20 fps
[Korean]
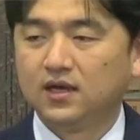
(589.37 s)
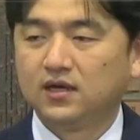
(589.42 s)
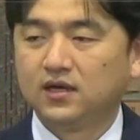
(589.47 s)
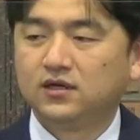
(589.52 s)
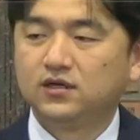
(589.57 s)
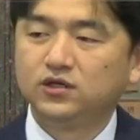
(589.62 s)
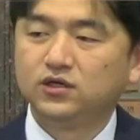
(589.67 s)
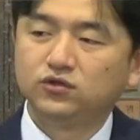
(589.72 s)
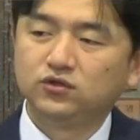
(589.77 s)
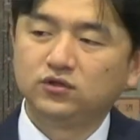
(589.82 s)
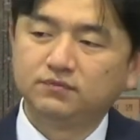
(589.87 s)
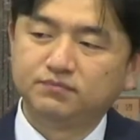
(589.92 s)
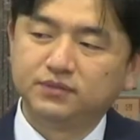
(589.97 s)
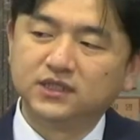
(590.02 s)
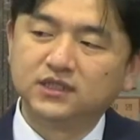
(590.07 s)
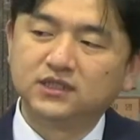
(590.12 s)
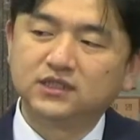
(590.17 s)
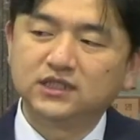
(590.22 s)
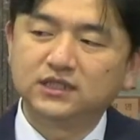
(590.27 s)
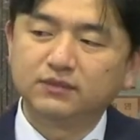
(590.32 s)
그 이유는
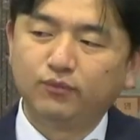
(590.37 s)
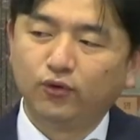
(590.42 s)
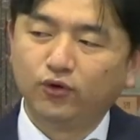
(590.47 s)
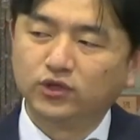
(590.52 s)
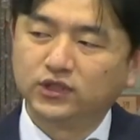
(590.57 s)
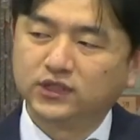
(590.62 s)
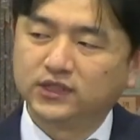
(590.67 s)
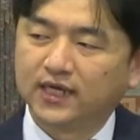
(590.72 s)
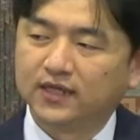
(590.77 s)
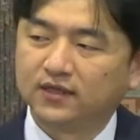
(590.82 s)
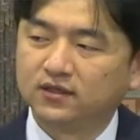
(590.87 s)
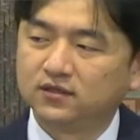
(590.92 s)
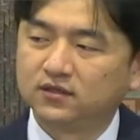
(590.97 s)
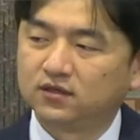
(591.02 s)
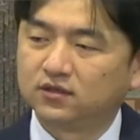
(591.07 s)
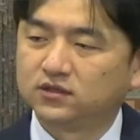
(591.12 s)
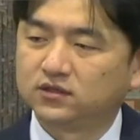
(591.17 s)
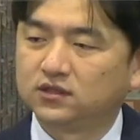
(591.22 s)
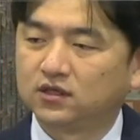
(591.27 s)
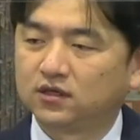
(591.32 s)
빛이 보이지 않는
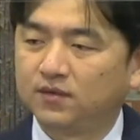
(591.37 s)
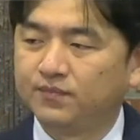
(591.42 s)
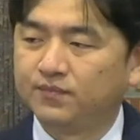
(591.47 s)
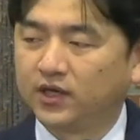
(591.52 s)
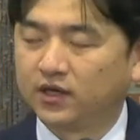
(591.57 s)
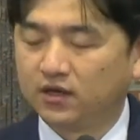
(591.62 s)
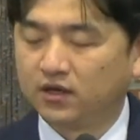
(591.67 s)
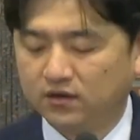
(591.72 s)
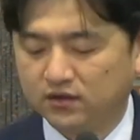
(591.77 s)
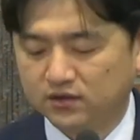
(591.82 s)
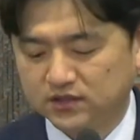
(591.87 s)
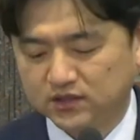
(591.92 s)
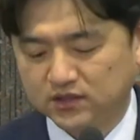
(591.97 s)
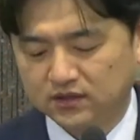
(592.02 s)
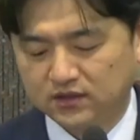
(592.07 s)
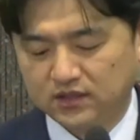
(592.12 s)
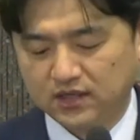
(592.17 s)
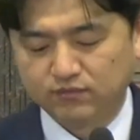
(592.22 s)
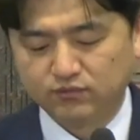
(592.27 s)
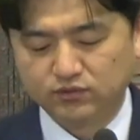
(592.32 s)
것처럼 여겨지기
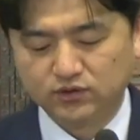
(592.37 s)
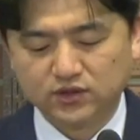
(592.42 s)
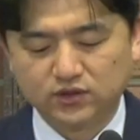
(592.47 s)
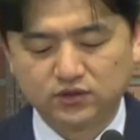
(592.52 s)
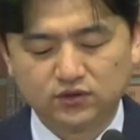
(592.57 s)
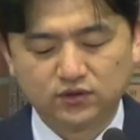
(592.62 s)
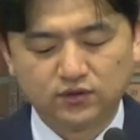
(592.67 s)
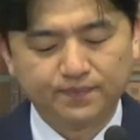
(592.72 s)
때문이죠.